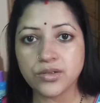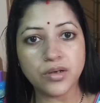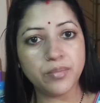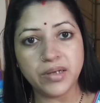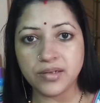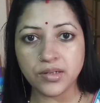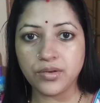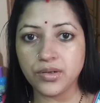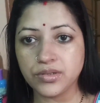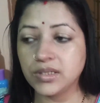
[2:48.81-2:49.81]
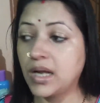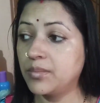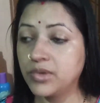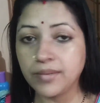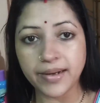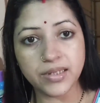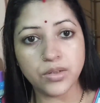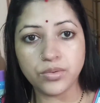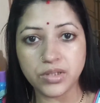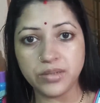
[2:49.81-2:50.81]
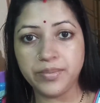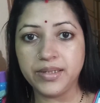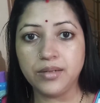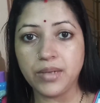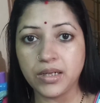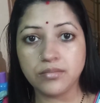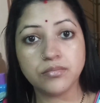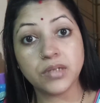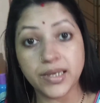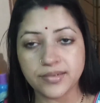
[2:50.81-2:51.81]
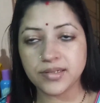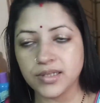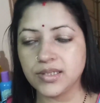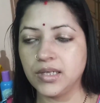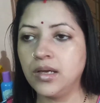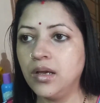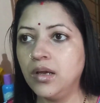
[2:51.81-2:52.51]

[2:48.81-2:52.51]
একসঙ্গে মেনটেন করে হচ্ছে তার মধ্যে বাড়িতে অতীত পিতিত মানে গেস্ট আছে